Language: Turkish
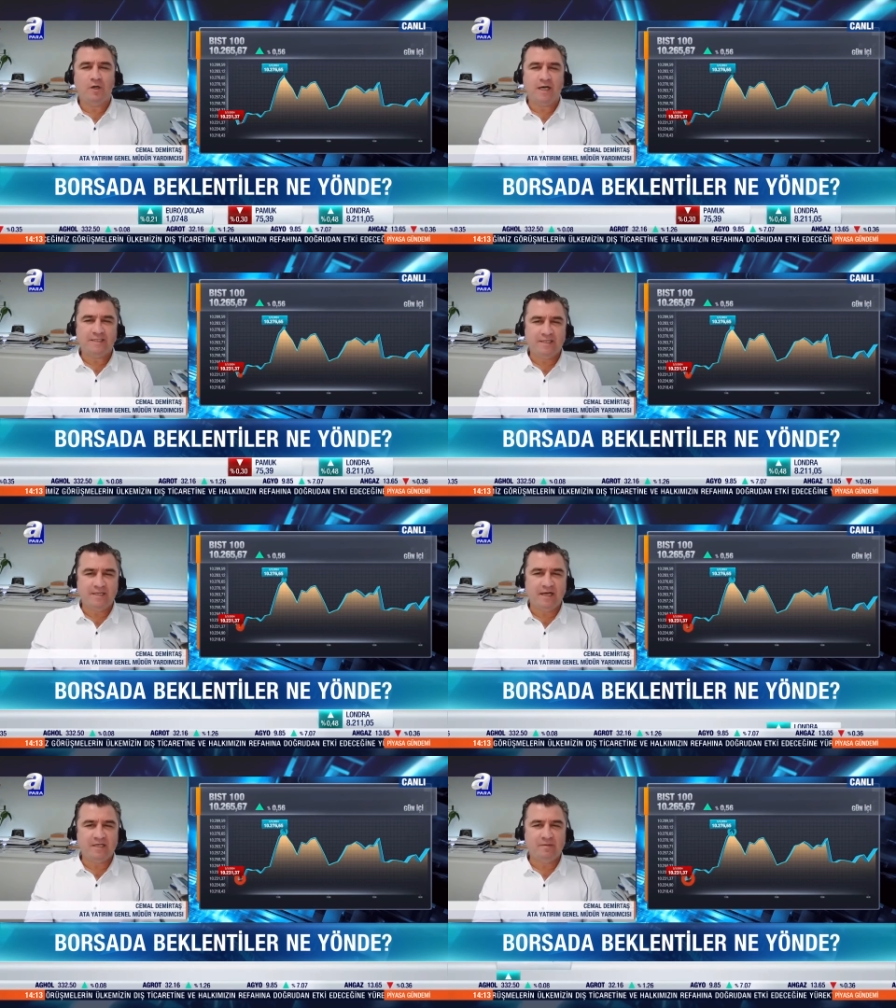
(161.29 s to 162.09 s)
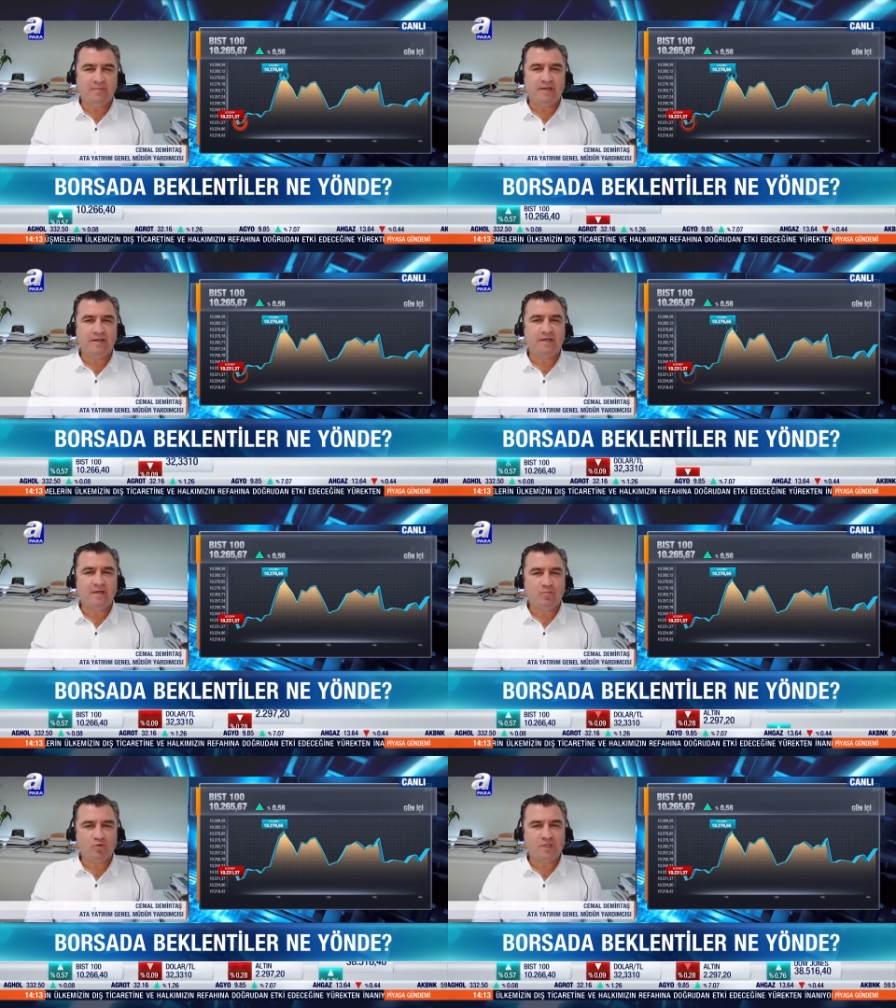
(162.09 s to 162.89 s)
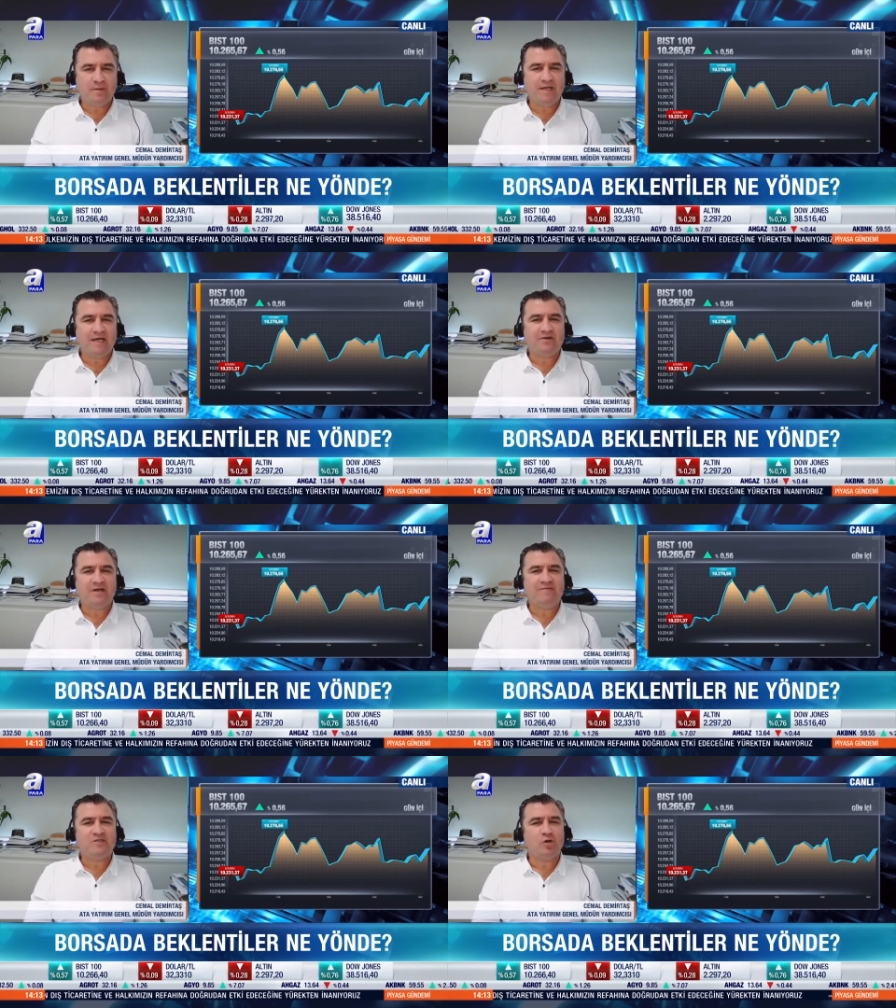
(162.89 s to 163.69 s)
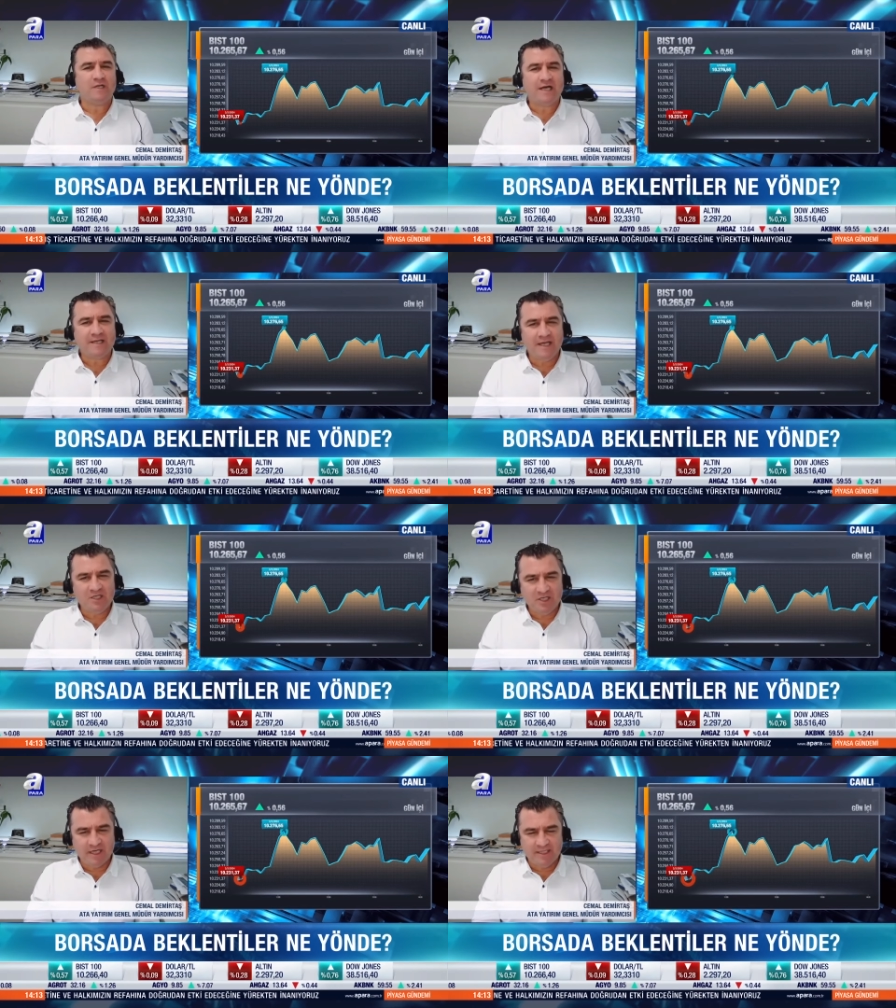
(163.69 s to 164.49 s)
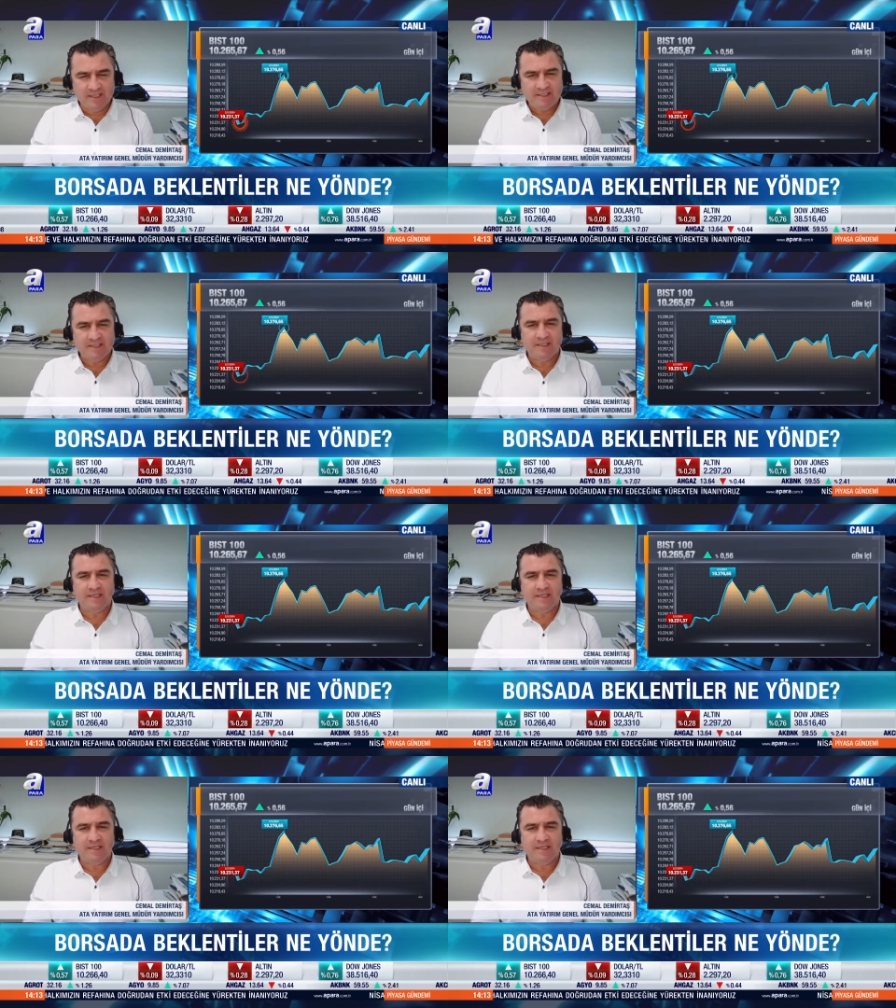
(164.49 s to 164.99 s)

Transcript: Haziran gibi e, muhtemelen revizyonlar gelecektir.